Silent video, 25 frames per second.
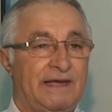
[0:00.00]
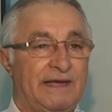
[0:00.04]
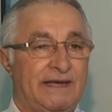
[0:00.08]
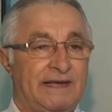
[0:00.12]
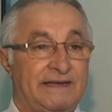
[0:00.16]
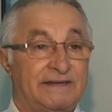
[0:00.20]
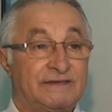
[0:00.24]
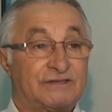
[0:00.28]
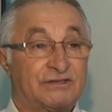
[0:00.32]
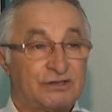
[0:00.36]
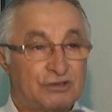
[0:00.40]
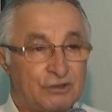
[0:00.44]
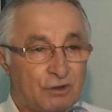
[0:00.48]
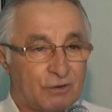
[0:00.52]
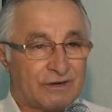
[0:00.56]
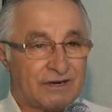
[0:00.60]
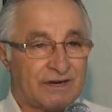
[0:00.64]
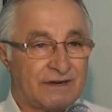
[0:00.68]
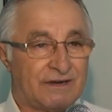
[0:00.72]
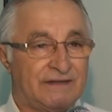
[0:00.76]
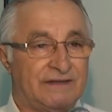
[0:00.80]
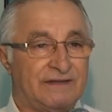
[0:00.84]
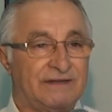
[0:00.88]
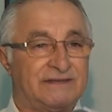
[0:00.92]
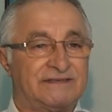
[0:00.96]
é, se
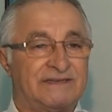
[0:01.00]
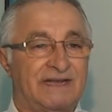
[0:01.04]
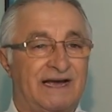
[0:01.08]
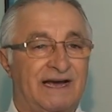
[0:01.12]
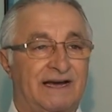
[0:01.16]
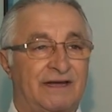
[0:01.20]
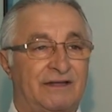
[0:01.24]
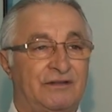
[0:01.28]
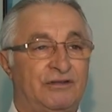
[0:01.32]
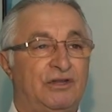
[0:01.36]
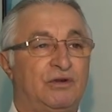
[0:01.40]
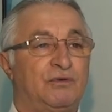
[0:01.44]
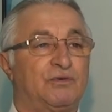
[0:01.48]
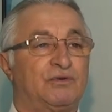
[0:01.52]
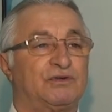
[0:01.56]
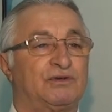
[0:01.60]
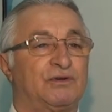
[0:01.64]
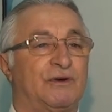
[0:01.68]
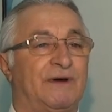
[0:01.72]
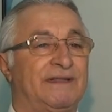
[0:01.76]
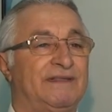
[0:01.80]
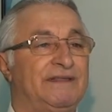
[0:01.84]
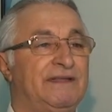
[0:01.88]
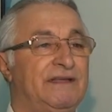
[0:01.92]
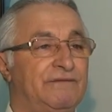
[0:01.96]
organizar não
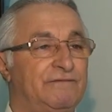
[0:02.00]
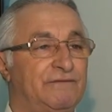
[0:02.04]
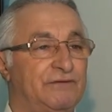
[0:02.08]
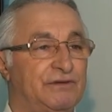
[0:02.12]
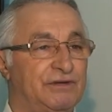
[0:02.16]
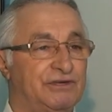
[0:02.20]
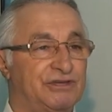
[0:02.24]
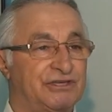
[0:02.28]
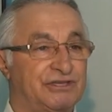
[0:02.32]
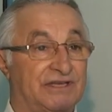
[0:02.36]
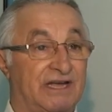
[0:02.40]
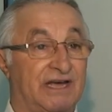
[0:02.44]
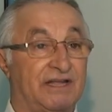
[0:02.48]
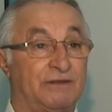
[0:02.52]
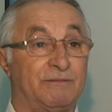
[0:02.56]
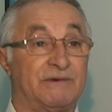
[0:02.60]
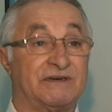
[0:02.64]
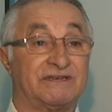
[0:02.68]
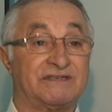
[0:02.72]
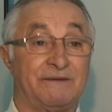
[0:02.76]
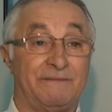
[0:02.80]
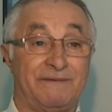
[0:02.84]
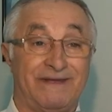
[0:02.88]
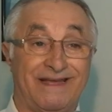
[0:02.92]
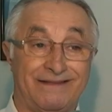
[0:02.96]
só a nível do estado,
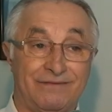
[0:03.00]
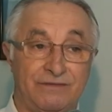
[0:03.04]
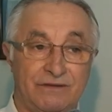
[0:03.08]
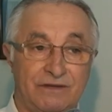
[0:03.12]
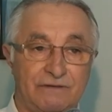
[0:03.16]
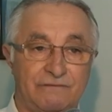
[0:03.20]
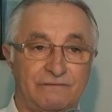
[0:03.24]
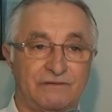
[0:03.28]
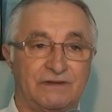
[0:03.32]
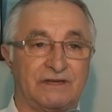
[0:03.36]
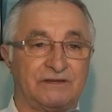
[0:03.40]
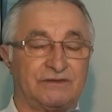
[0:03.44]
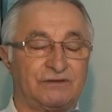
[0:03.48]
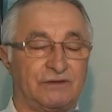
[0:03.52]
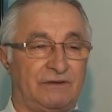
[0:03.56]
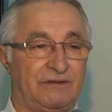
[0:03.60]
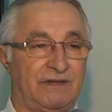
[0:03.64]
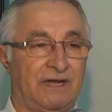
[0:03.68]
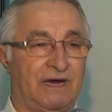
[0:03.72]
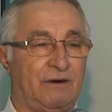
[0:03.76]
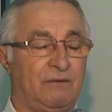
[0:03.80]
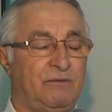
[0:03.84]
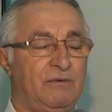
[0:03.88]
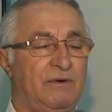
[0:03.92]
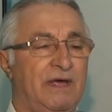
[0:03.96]
mas também a nível
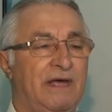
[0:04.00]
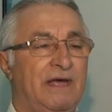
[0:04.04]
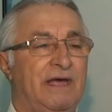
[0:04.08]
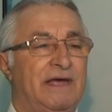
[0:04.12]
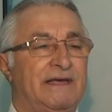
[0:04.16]
nacional,